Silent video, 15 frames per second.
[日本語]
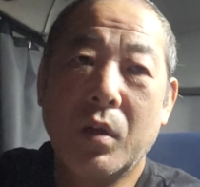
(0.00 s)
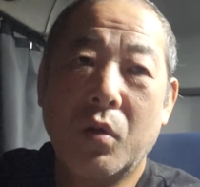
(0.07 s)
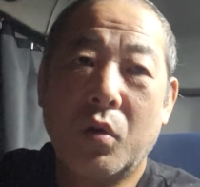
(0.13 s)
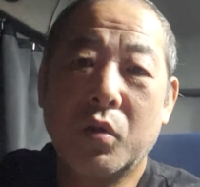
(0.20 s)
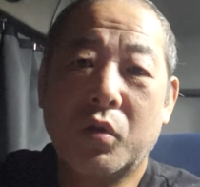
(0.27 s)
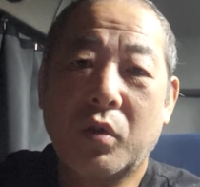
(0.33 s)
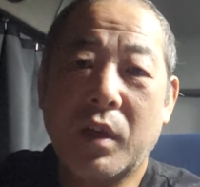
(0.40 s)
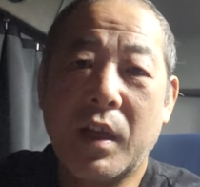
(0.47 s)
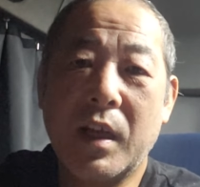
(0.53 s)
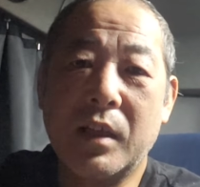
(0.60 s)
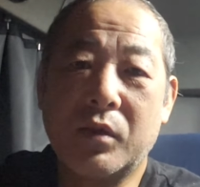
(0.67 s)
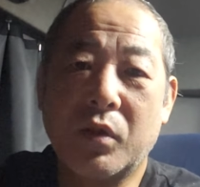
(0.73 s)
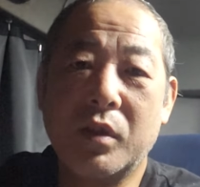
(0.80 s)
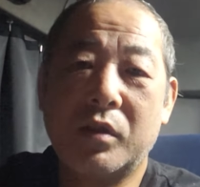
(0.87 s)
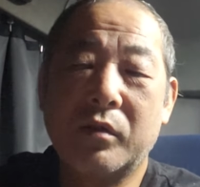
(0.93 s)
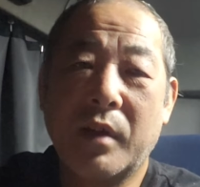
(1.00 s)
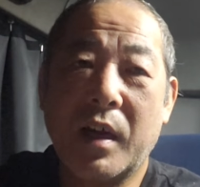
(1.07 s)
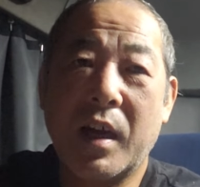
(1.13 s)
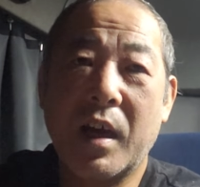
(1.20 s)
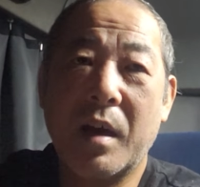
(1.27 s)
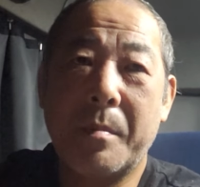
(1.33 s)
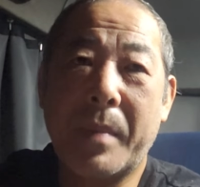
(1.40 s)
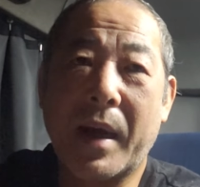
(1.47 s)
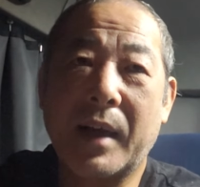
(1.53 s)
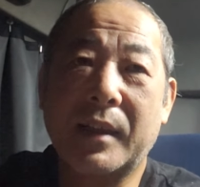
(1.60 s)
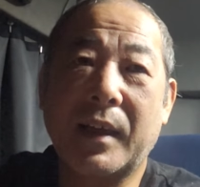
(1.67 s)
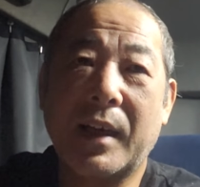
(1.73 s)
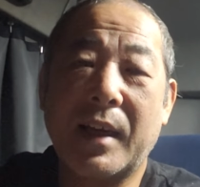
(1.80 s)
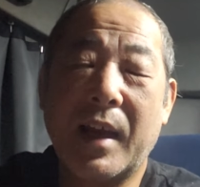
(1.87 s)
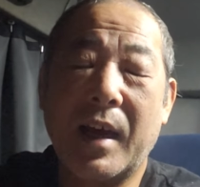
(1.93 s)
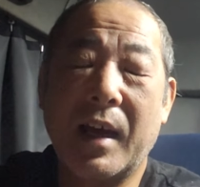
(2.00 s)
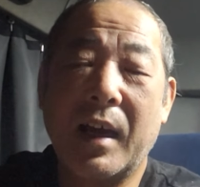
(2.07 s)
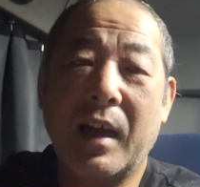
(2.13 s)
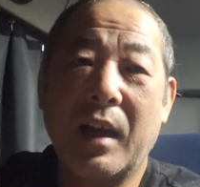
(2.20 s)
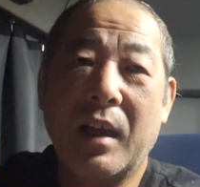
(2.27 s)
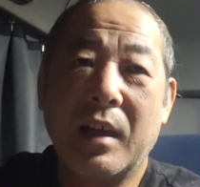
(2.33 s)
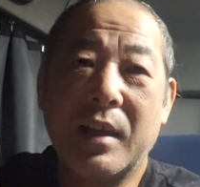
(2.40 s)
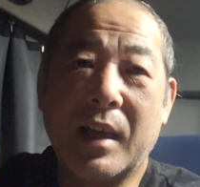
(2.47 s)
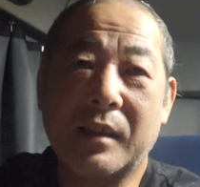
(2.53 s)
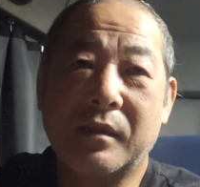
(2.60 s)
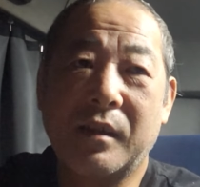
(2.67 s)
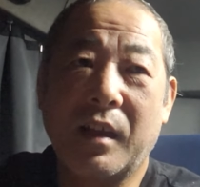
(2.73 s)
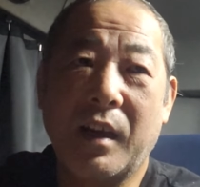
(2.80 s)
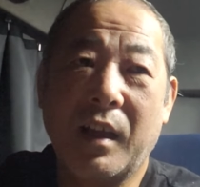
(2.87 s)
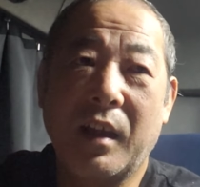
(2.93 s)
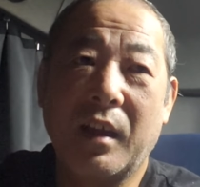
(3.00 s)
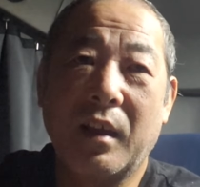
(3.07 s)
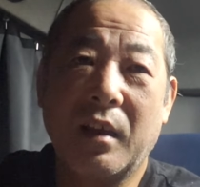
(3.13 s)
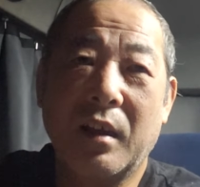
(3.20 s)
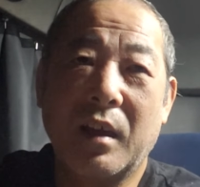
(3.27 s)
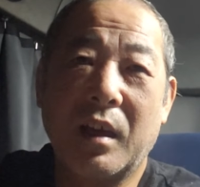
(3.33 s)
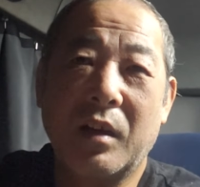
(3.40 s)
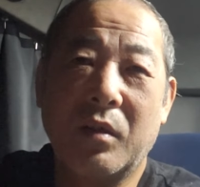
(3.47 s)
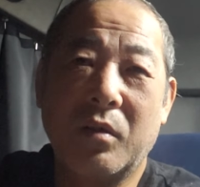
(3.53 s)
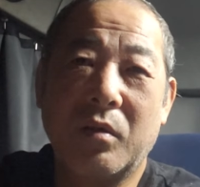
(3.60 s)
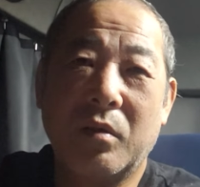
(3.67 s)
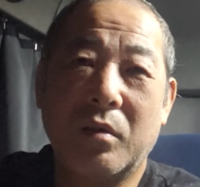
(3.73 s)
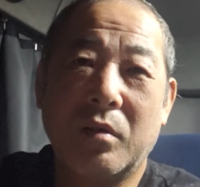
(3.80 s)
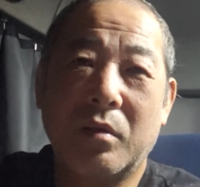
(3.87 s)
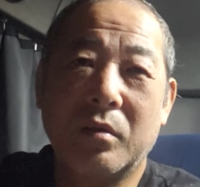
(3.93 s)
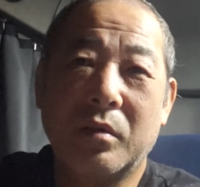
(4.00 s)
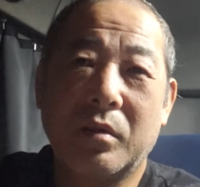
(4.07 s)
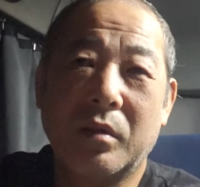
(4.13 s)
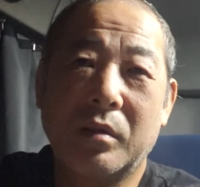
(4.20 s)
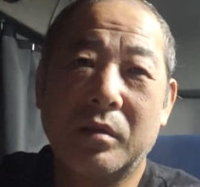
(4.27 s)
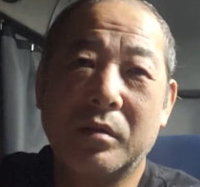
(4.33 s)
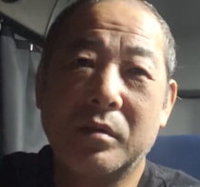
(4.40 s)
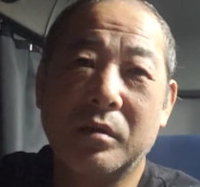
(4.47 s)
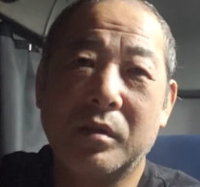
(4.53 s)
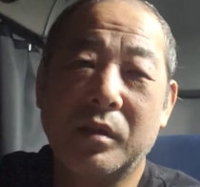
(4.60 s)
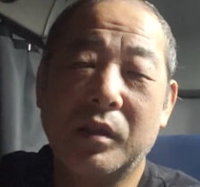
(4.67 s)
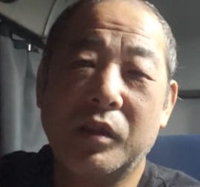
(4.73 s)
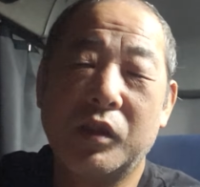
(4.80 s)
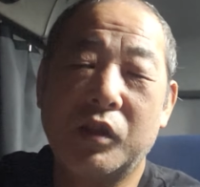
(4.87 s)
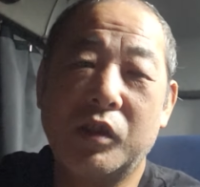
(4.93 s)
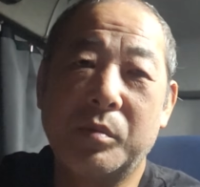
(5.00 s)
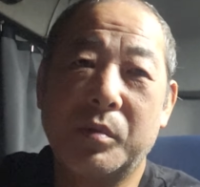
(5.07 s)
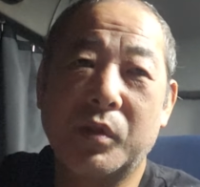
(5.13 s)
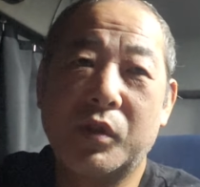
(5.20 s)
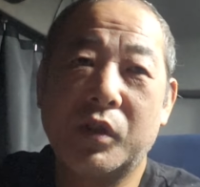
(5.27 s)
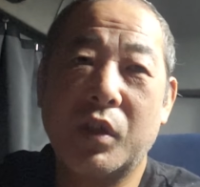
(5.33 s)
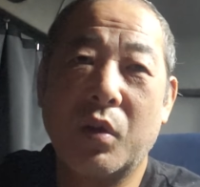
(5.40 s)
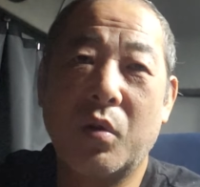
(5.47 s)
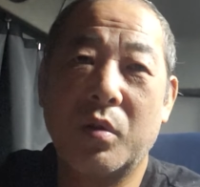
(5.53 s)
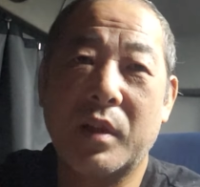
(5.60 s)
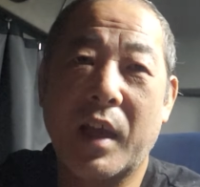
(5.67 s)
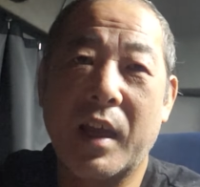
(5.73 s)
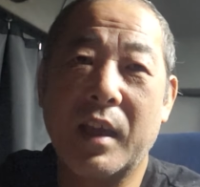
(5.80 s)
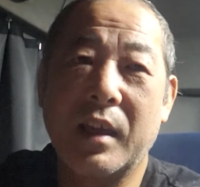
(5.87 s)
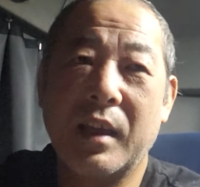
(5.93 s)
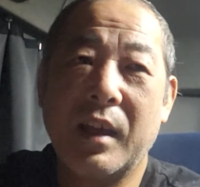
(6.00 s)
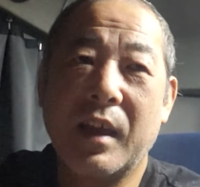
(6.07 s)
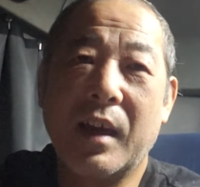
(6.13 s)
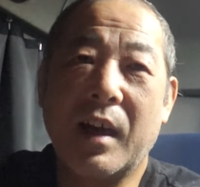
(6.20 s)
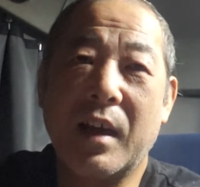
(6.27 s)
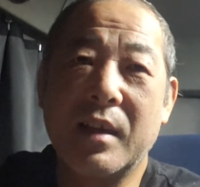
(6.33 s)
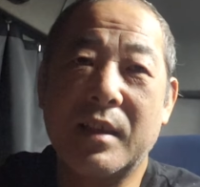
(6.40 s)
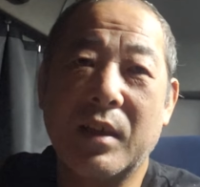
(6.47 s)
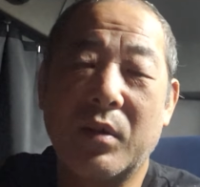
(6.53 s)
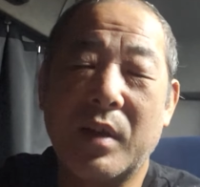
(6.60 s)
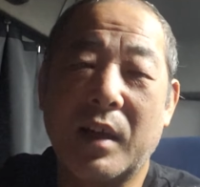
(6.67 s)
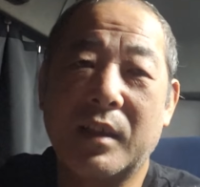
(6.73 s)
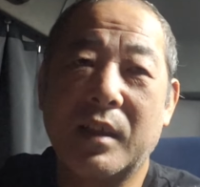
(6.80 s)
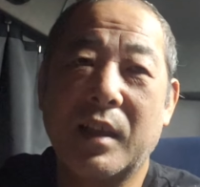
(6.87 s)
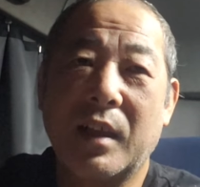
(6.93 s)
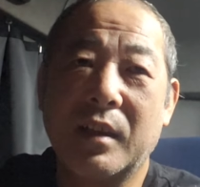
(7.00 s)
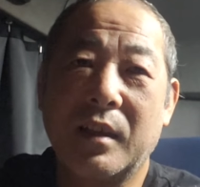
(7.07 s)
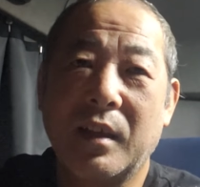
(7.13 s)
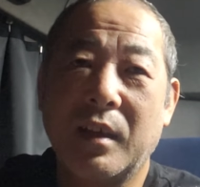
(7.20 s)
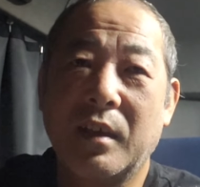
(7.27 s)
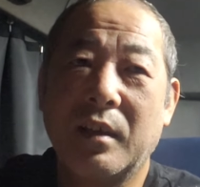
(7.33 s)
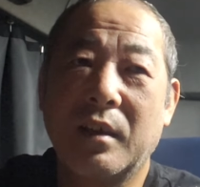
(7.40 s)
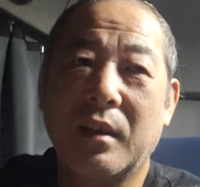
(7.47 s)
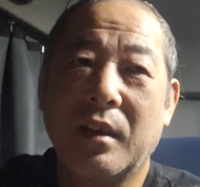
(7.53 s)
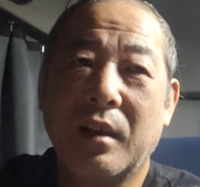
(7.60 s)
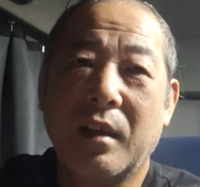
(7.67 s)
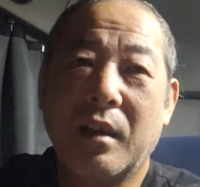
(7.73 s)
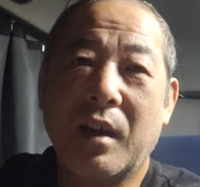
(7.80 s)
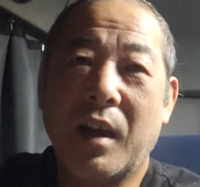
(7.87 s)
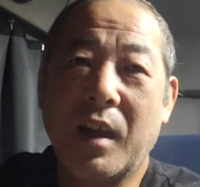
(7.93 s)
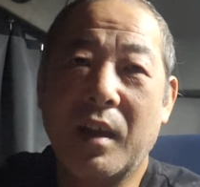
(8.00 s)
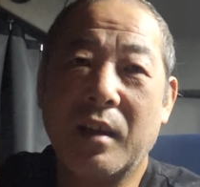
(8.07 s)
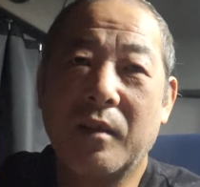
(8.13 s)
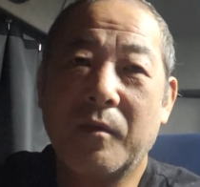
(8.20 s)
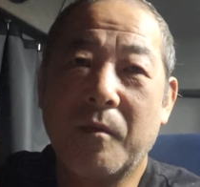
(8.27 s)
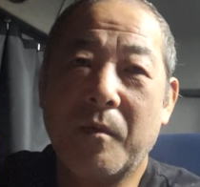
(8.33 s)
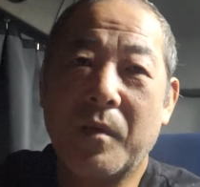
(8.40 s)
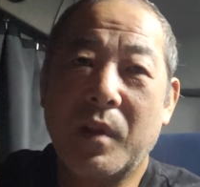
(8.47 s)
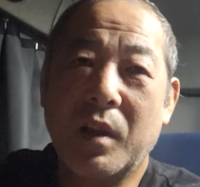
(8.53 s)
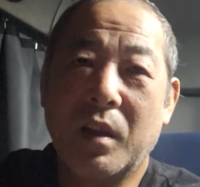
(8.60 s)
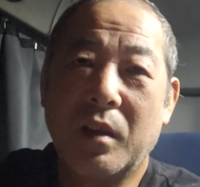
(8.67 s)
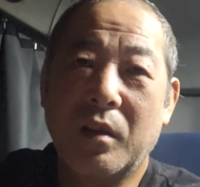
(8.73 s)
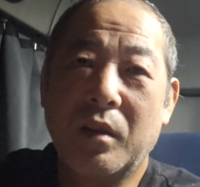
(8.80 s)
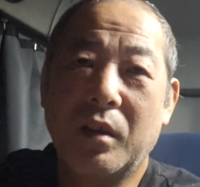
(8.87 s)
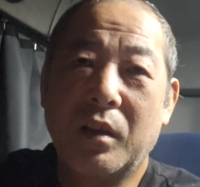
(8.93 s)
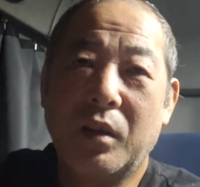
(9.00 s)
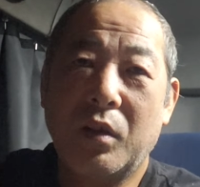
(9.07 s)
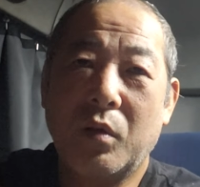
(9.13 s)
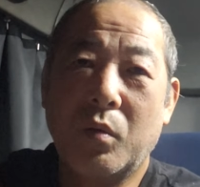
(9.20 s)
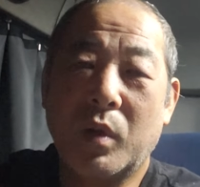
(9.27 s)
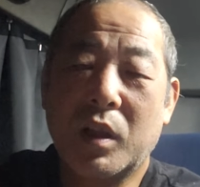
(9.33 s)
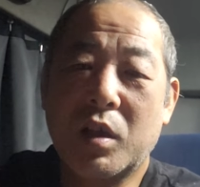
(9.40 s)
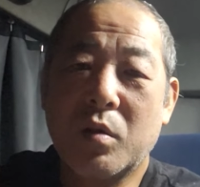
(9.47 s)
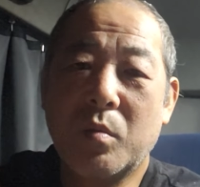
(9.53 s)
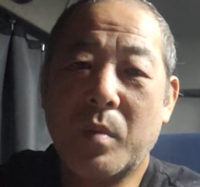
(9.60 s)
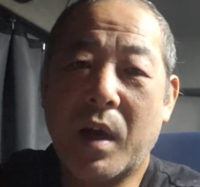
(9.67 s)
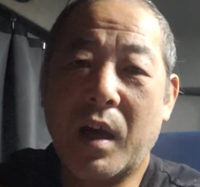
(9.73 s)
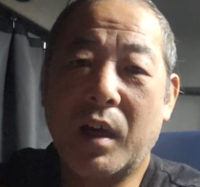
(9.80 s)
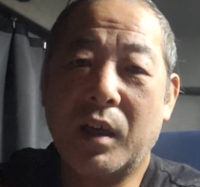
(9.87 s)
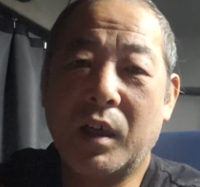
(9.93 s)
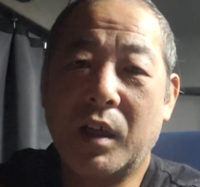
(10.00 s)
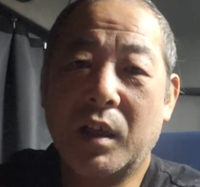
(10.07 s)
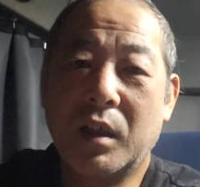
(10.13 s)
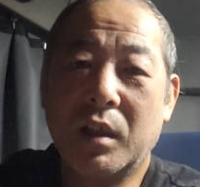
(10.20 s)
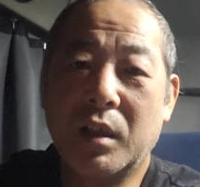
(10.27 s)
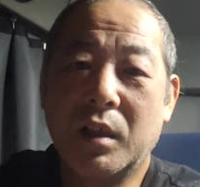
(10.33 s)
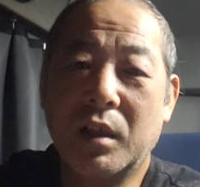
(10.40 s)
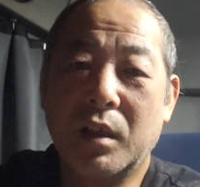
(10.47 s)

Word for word: ほんとね、そいつはパカタルなやつでね、あの、本当自分の好き放題廃車をやってたんで、はい。私はまあ、